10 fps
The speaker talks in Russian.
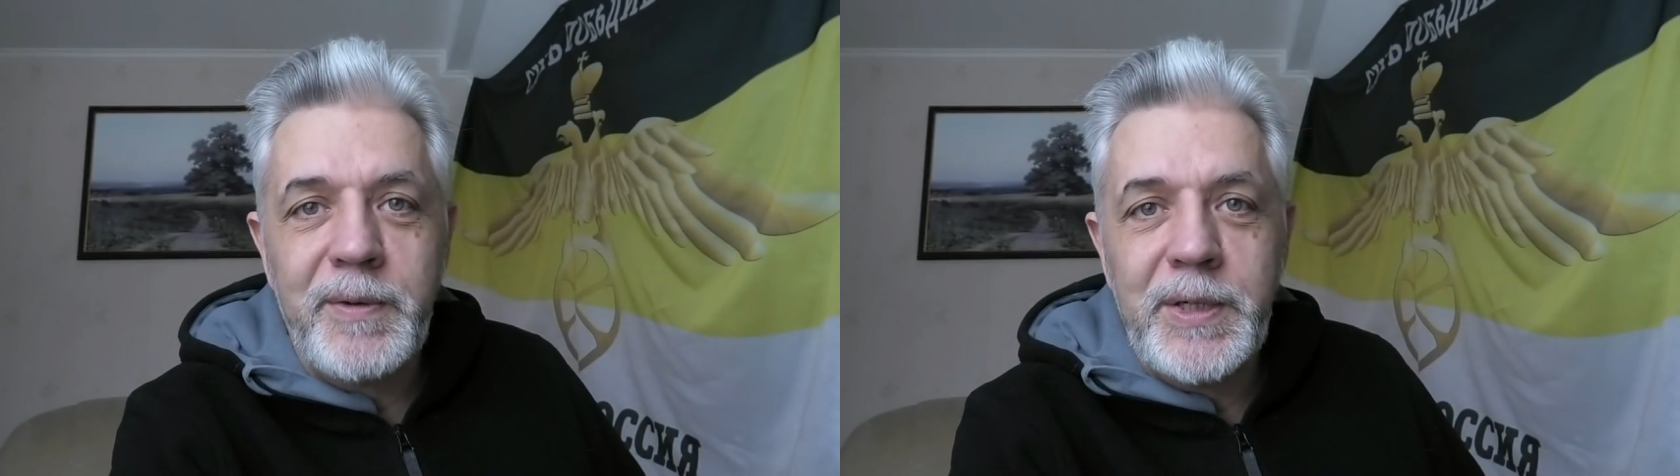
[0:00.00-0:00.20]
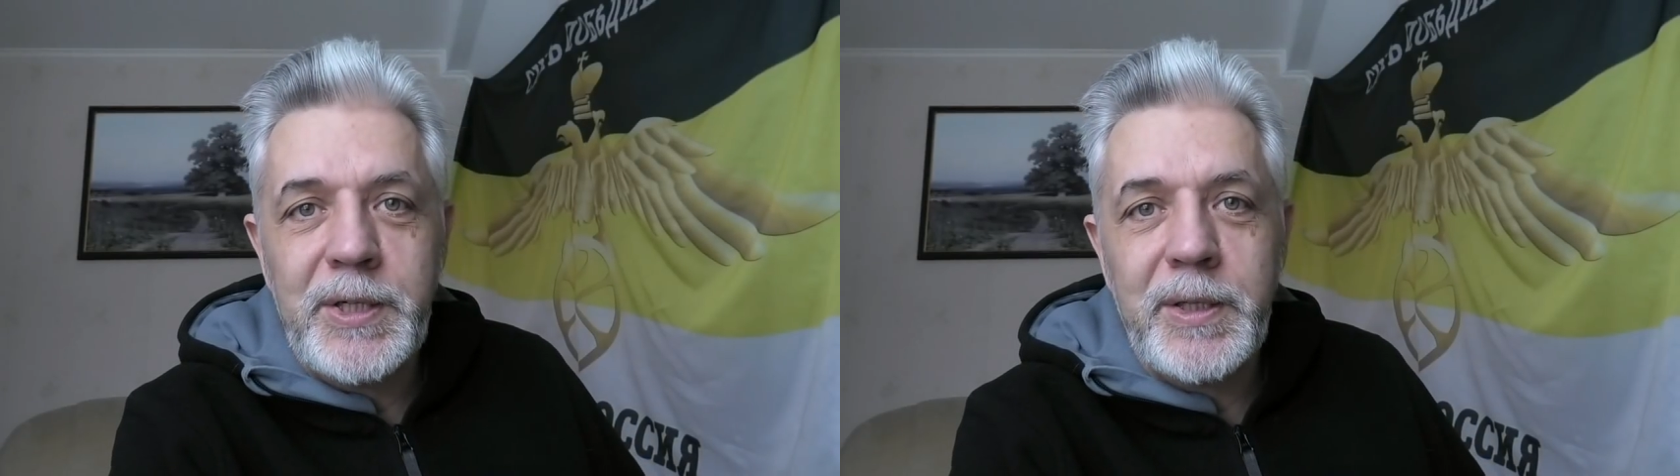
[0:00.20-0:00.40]

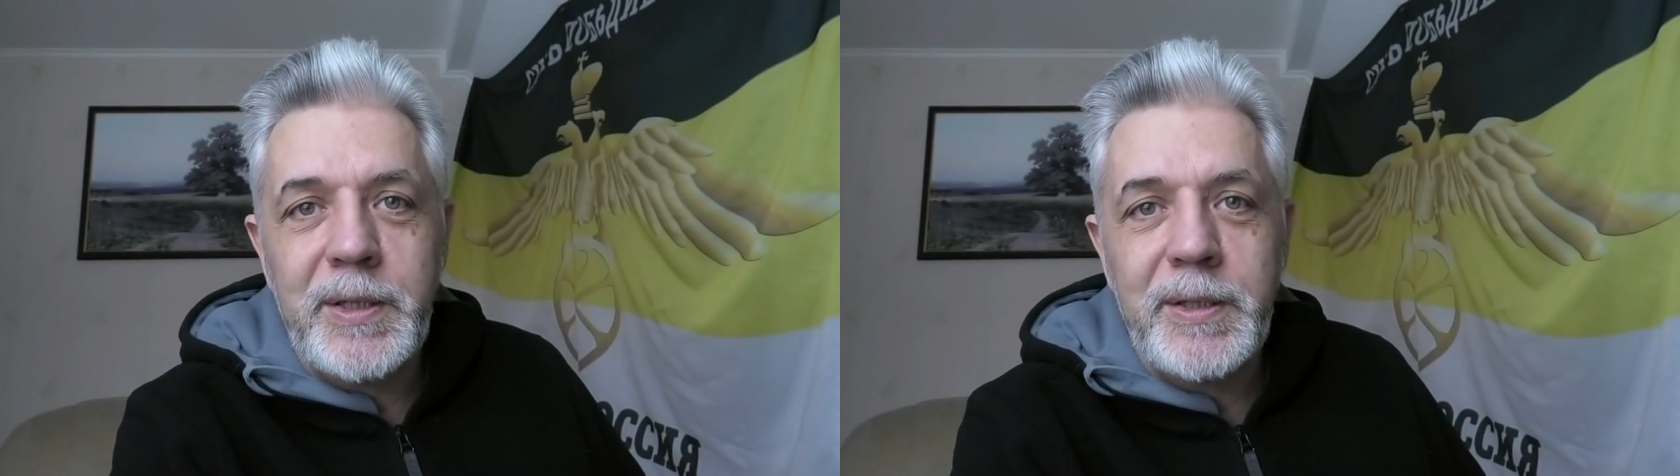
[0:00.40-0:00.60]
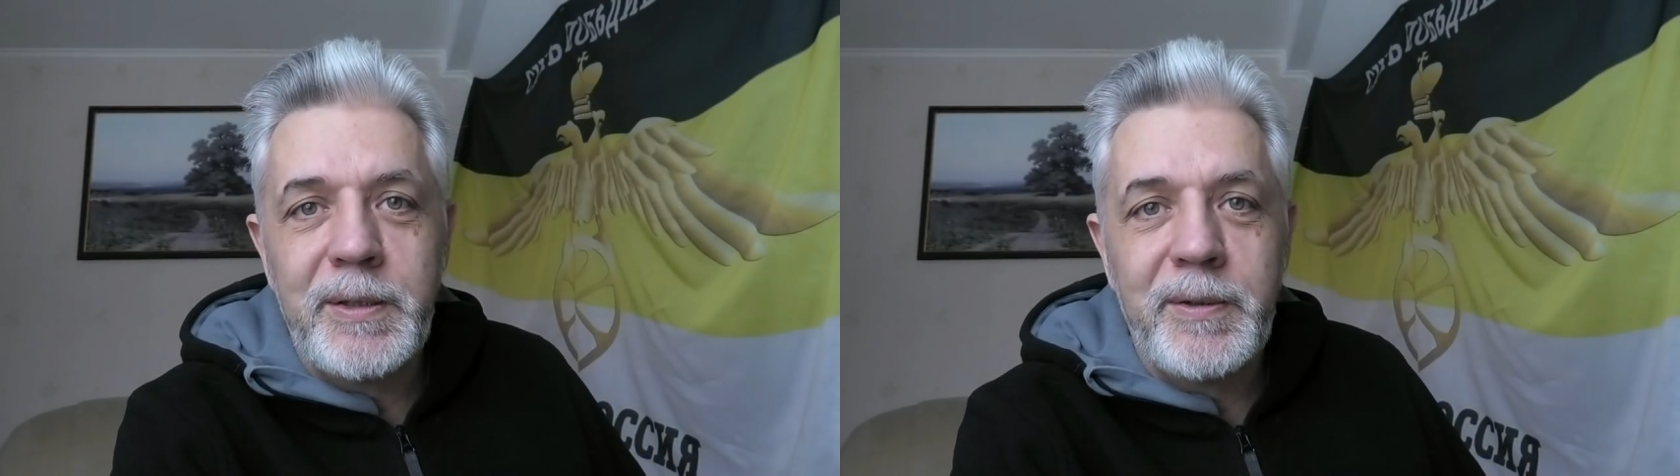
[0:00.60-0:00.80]

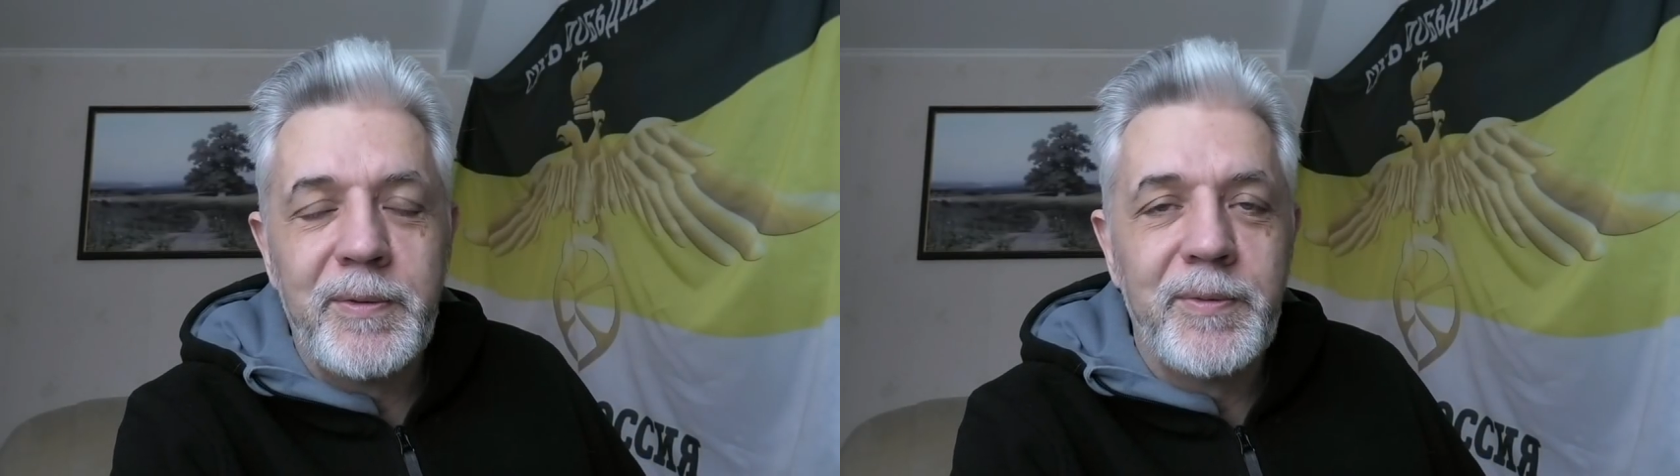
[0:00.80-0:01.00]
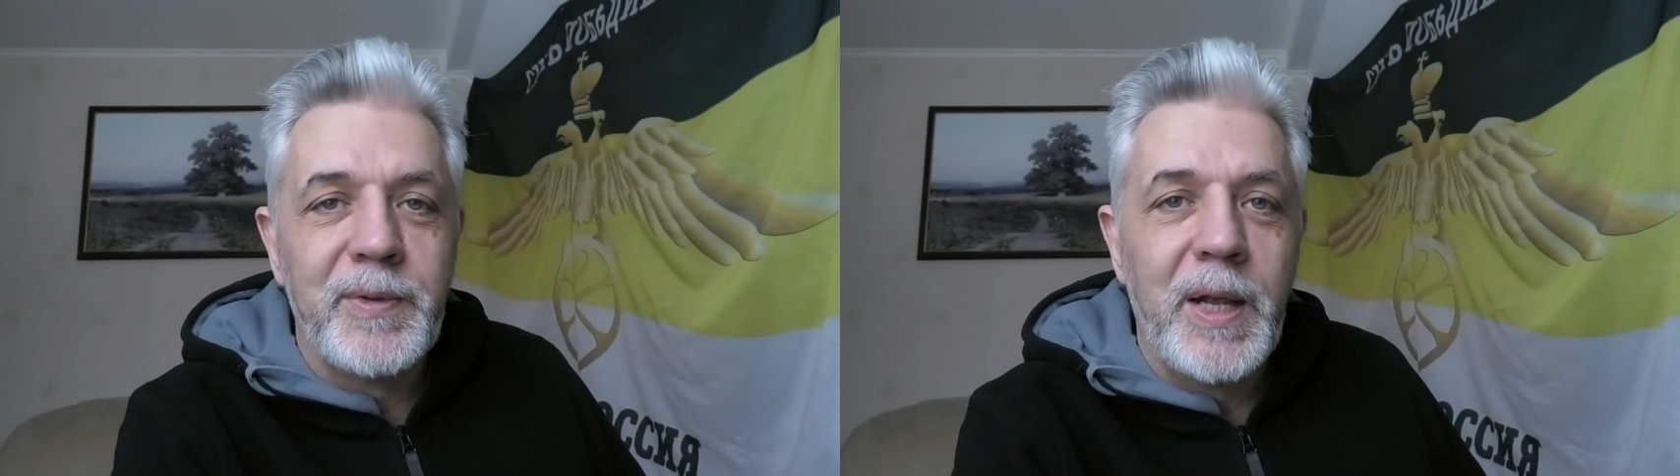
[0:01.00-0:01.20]
вышек и
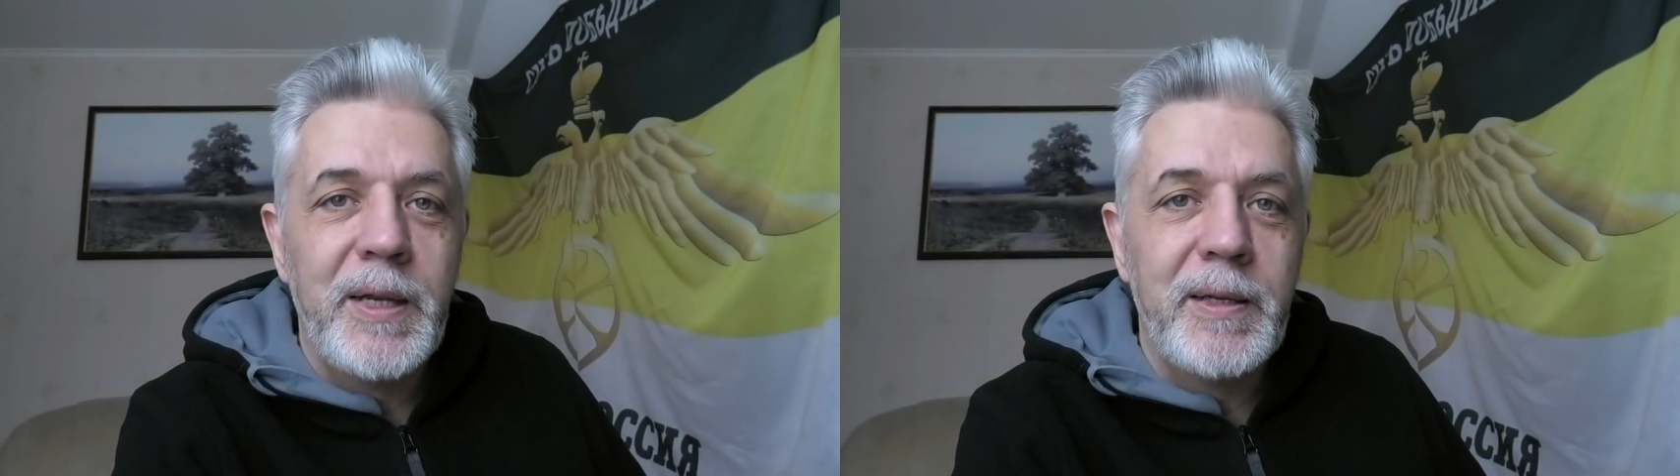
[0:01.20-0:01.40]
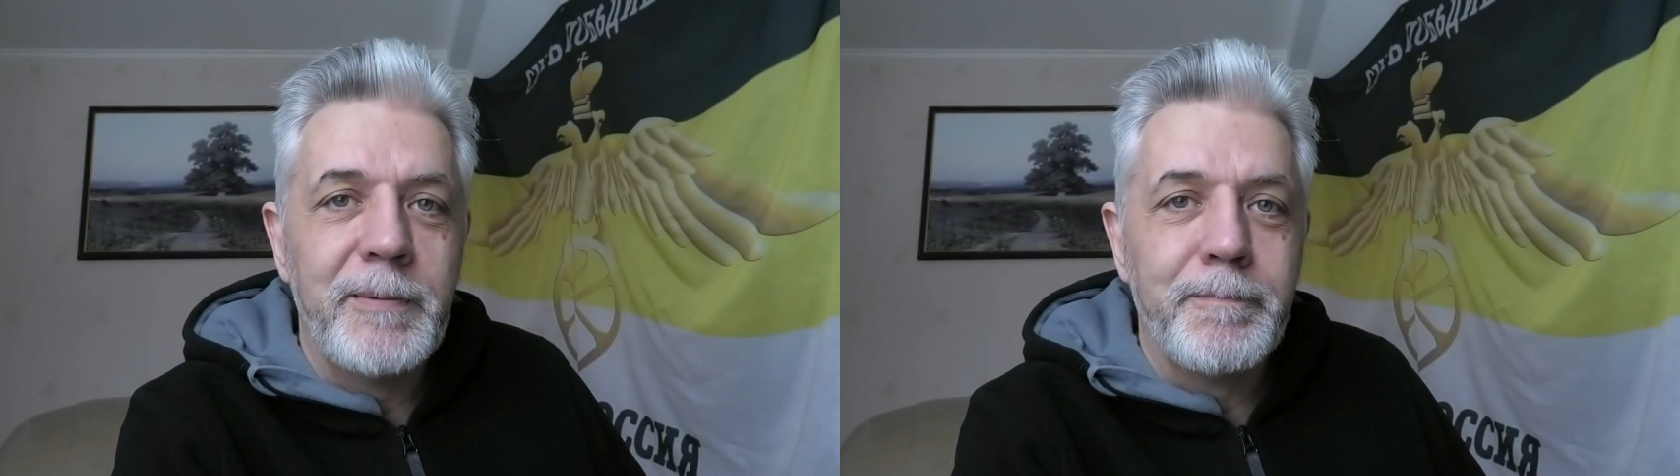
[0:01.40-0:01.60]

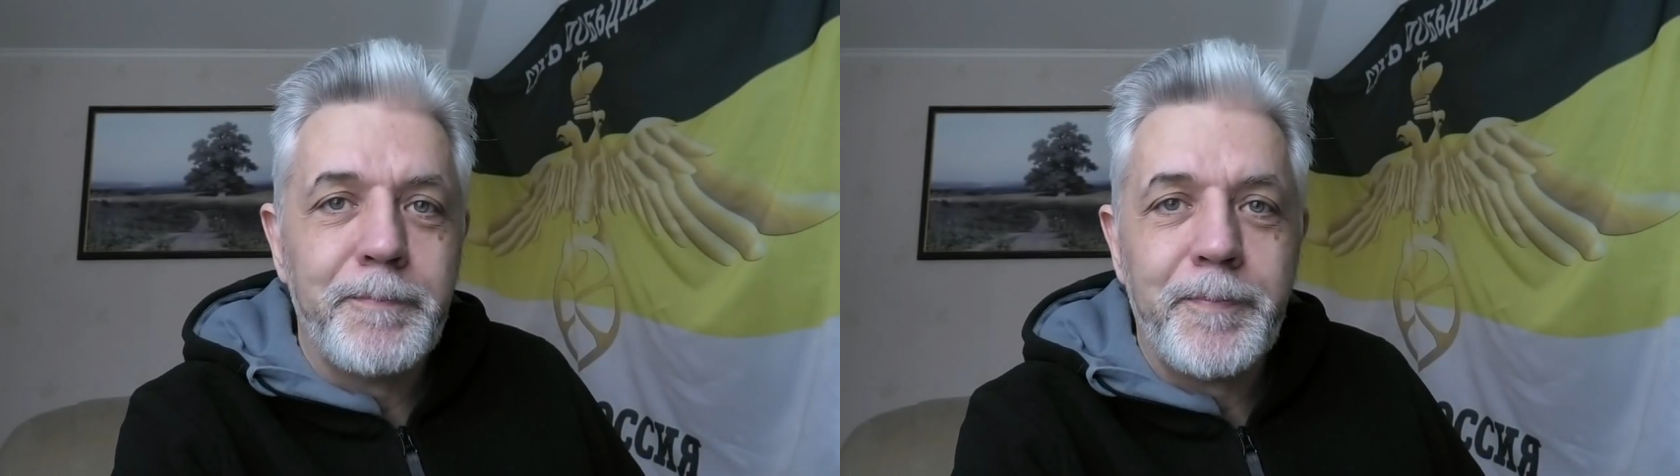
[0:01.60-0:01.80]
вдали